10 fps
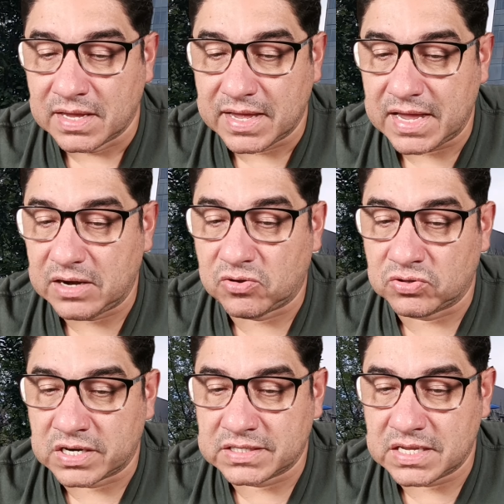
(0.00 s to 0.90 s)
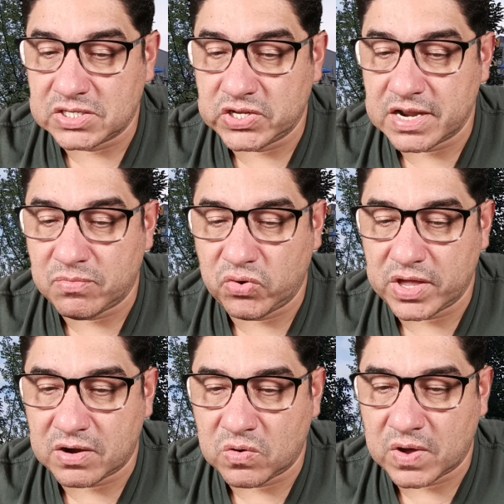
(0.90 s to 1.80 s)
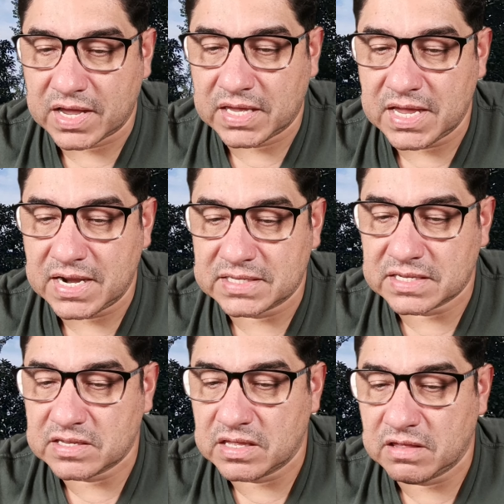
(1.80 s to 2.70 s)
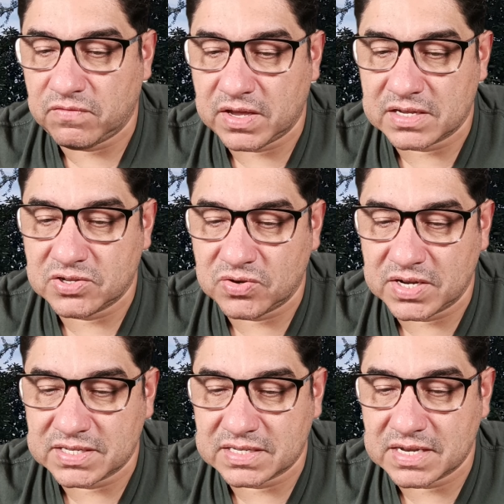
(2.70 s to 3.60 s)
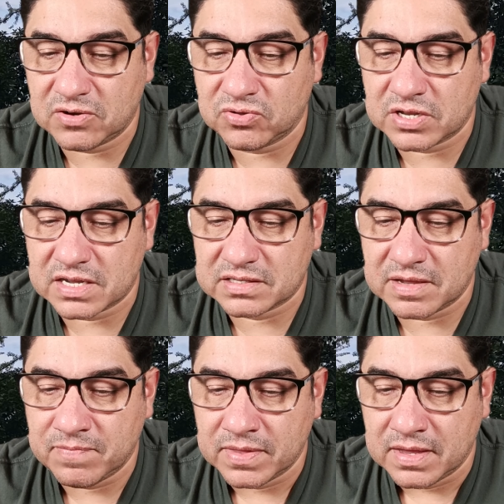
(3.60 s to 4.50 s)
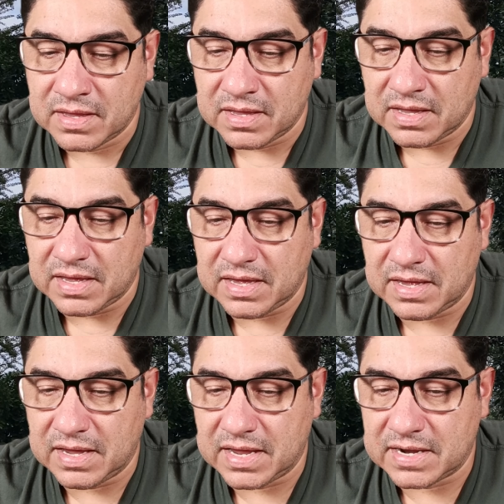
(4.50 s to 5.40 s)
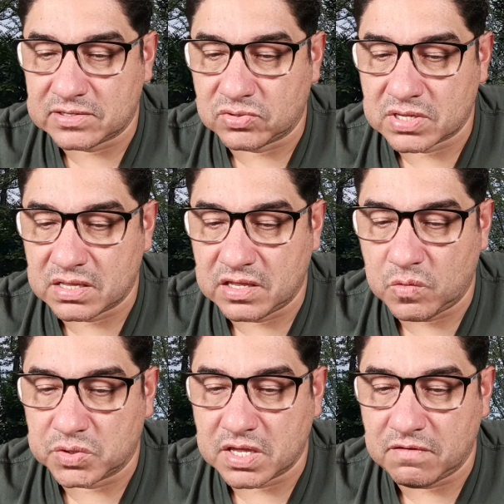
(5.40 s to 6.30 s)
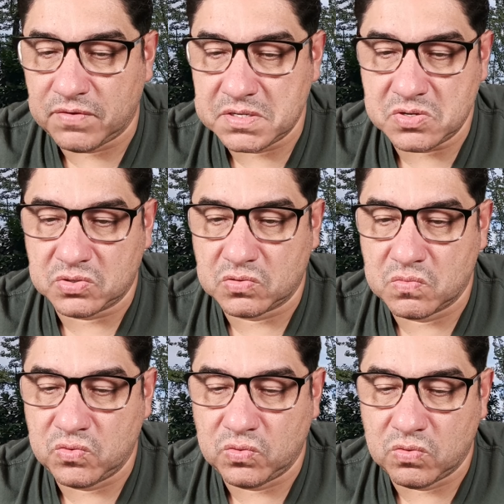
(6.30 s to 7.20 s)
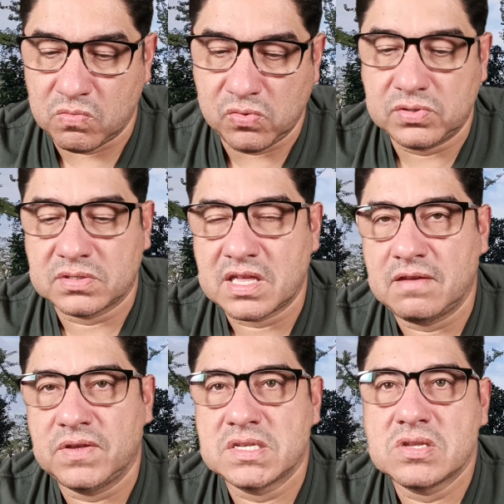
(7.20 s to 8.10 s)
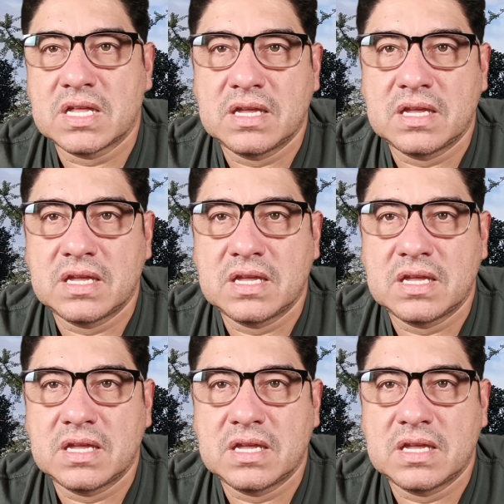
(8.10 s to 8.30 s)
El contraste de China moderno aquí en estas edificaciones hace el contraste. Eh, en estos antiguos edificios, o, muchos edificios ya